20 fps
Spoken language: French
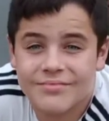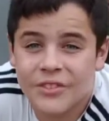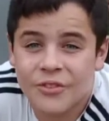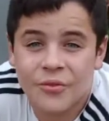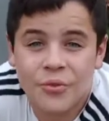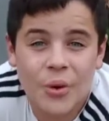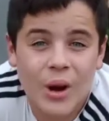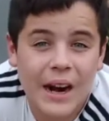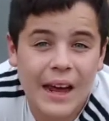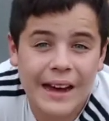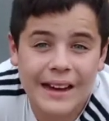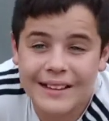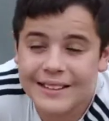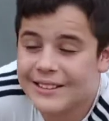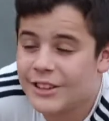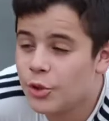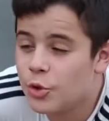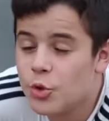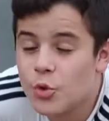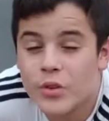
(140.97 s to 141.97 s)
Voilà,
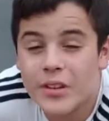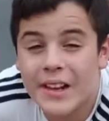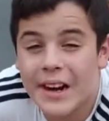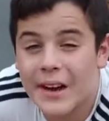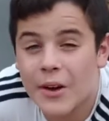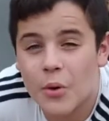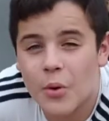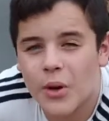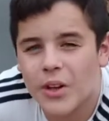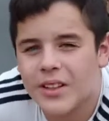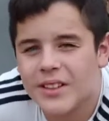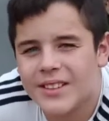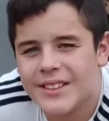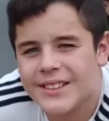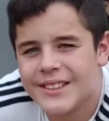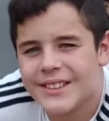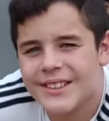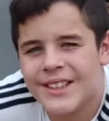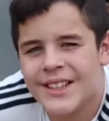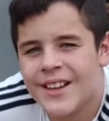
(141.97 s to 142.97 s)
Nutella quoi.
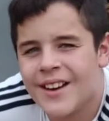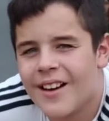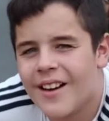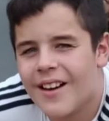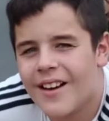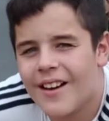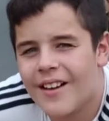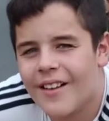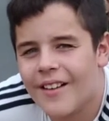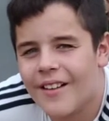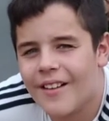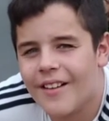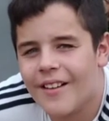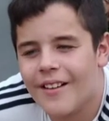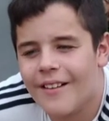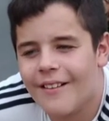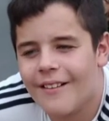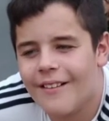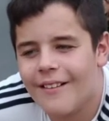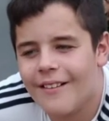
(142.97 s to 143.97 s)
C'est euh,
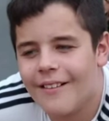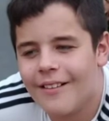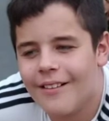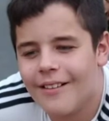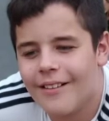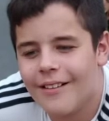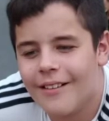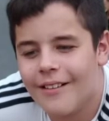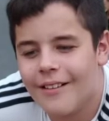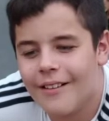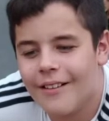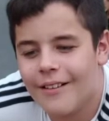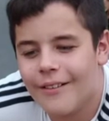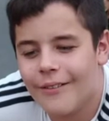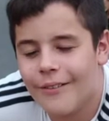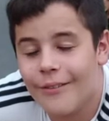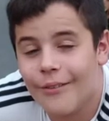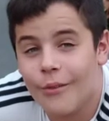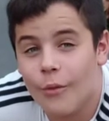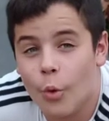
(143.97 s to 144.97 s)
euh,
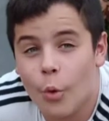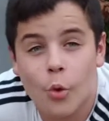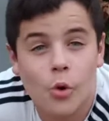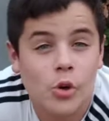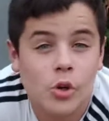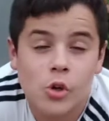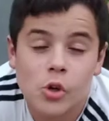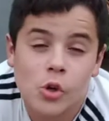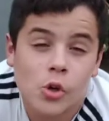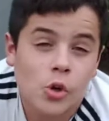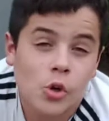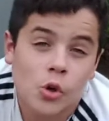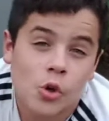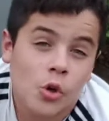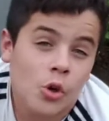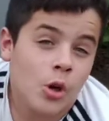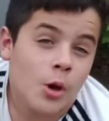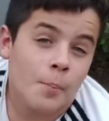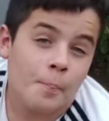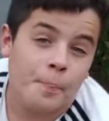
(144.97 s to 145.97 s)

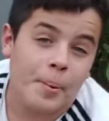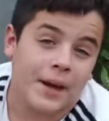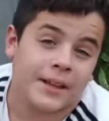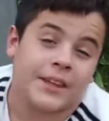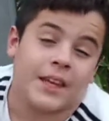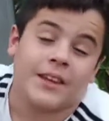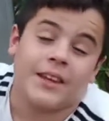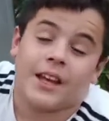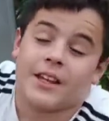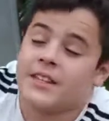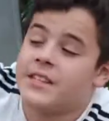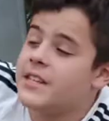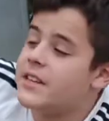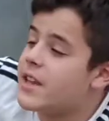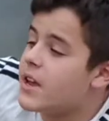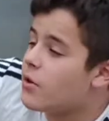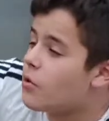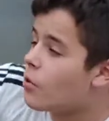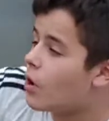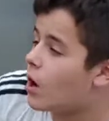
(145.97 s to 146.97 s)
pâte à
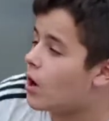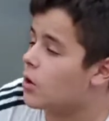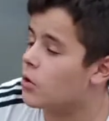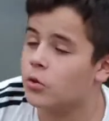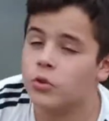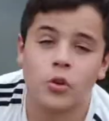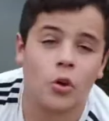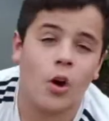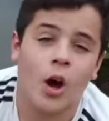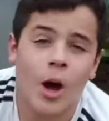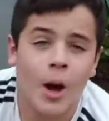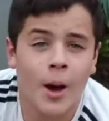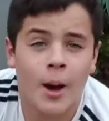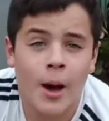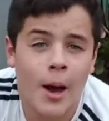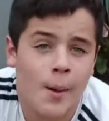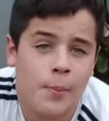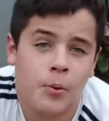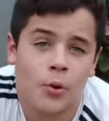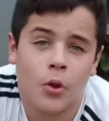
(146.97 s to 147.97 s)
tartiner quoi. Autant euh,
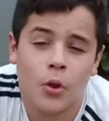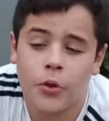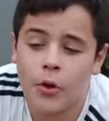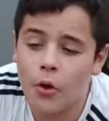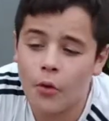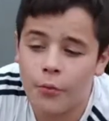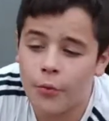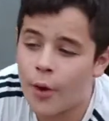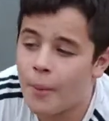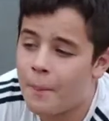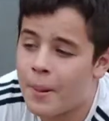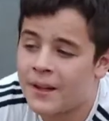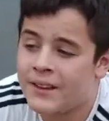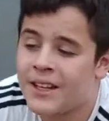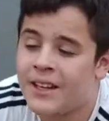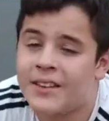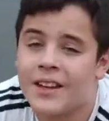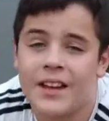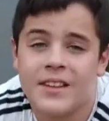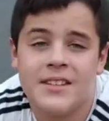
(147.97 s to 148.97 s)
appelons notre enfant
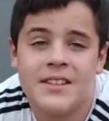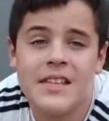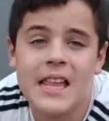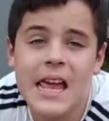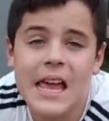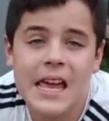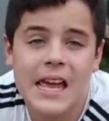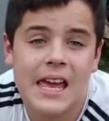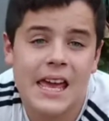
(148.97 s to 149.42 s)
pâte à tartiner.